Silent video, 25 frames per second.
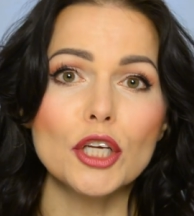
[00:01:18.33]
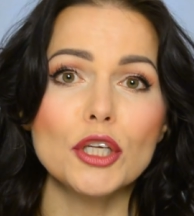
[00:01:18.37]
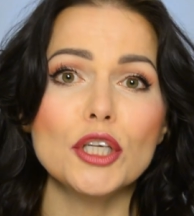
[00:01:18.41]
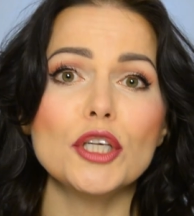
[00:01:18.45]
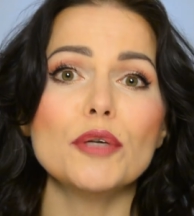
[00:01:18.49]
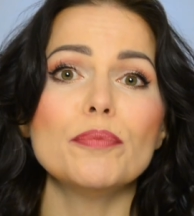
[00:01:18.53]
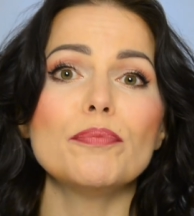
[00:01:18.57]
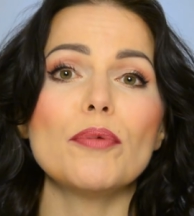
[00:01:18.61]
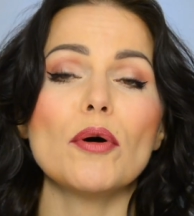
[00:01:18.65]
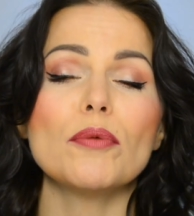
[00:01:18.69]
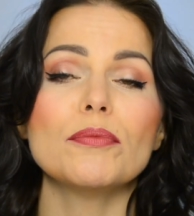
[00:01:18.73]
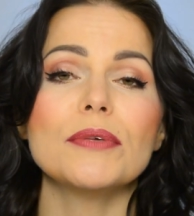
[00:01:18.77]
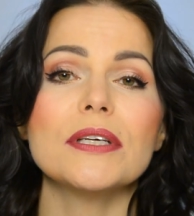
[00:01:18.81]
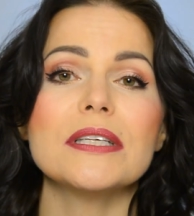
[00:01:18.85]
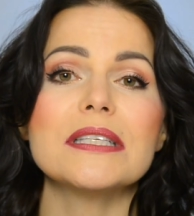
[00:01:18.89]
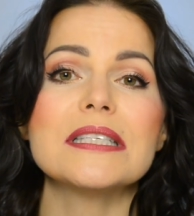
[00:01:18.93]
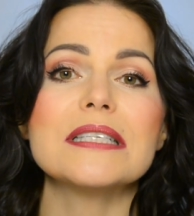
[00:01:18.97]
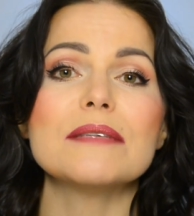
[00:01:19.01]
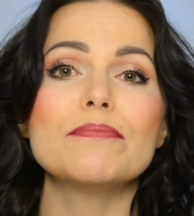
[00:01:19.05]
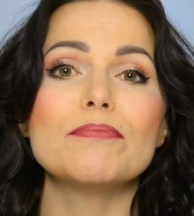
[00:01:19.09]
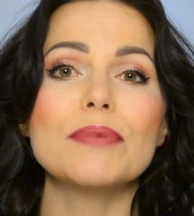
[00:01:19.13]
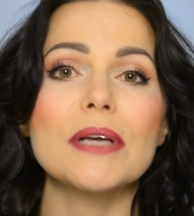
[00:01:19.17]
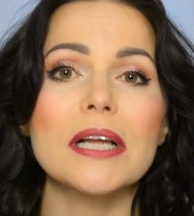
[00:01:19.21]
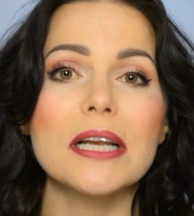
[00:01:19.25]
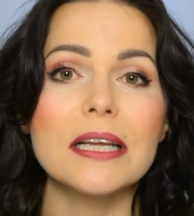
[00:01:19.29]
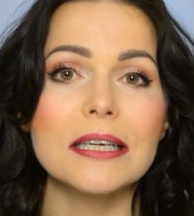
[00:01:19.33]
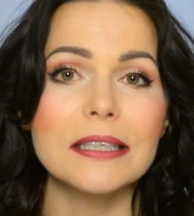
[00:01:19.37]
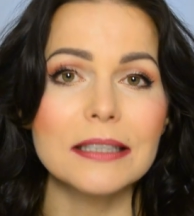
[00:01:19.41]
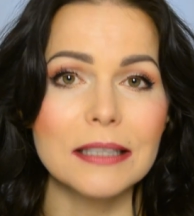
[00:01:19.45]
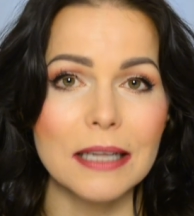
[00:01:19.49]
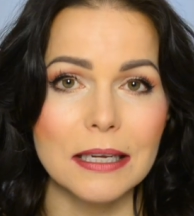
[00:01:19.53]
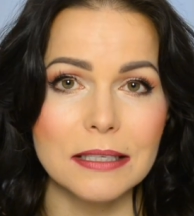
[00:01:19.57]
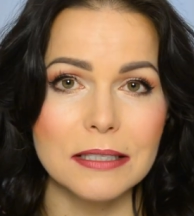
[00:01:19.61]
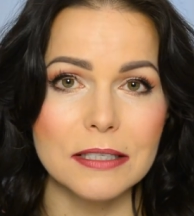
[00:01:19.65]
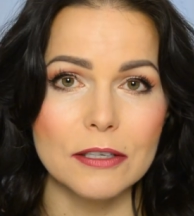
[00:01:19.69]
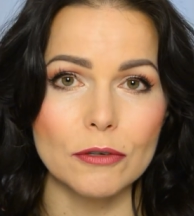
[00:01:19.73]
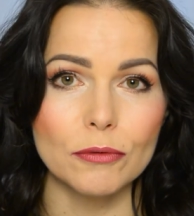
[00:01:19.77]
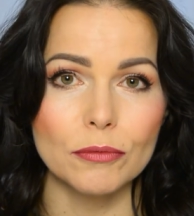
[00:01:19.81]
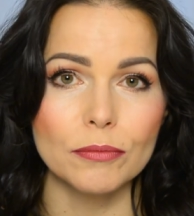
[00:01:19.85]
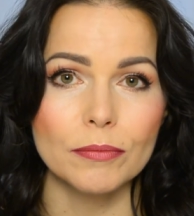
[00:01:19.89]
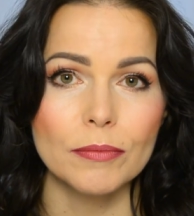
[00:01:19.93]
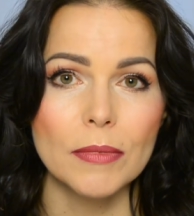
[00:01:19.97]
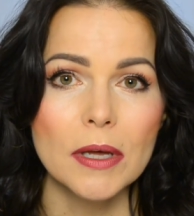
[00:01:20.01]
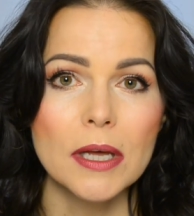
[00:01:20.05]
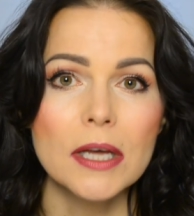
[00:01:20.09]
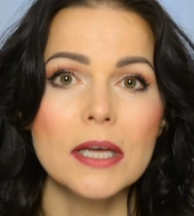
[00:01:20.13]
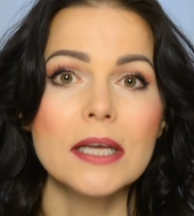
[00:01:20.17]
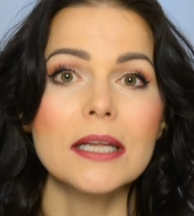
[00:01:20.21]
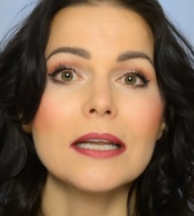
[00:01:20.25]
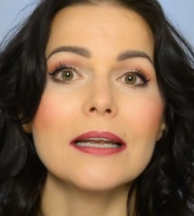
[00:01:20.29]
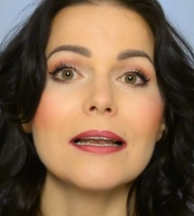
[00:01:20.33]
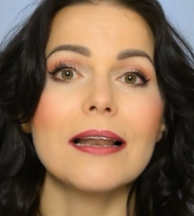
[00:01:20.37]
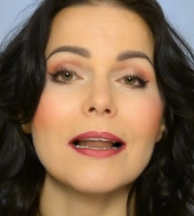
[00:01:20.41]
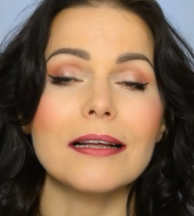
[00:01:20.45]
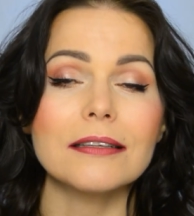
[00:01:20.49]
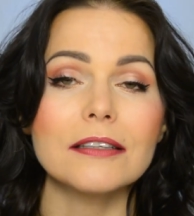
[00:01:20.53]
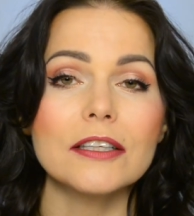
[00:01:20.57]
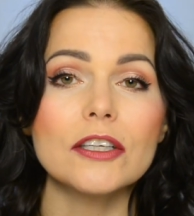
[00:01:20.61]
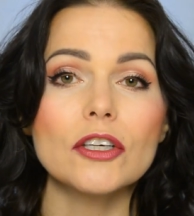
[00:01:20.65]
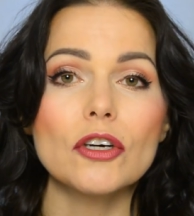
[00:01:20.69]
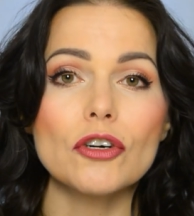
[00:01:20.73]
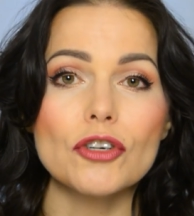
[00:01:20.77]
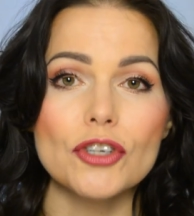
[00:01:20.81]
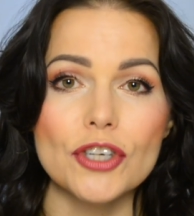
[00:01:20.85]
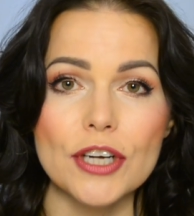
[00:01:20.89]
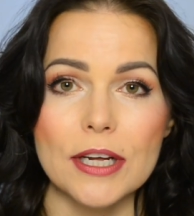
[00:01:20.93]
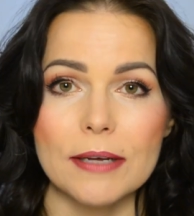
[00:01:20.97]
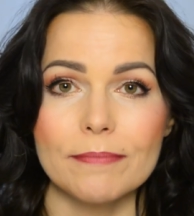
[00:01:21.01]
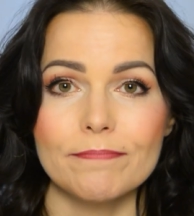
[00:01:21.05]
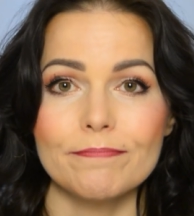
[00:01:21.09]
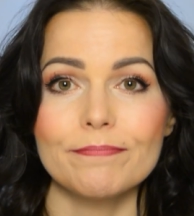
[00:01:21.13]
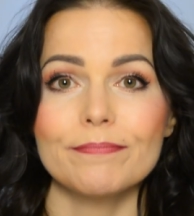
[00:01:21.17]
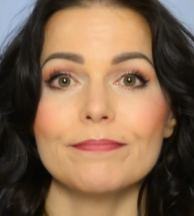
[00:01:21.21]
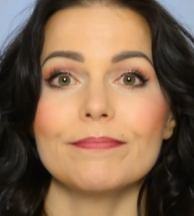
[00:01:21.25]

i pomiędzy pielęgnacją. Dlatego, że